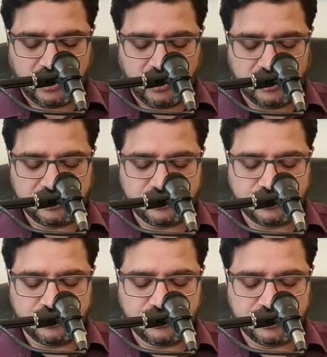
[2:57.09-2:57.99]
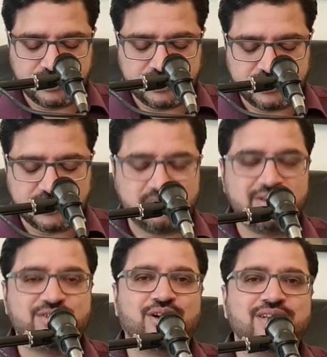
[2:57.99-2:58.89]
और जो जिस चीज़ में
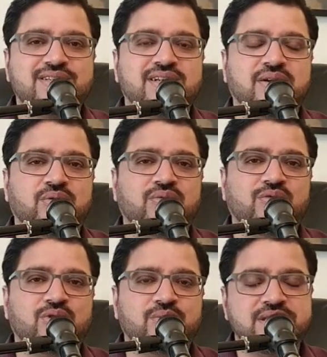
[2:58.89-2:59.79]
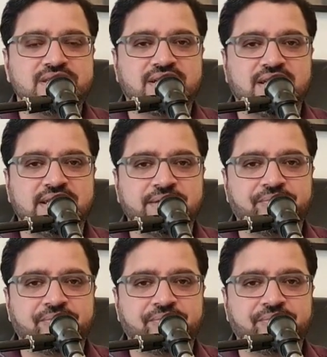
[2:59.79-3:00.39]
चॉइस ना हो वो बेसिकली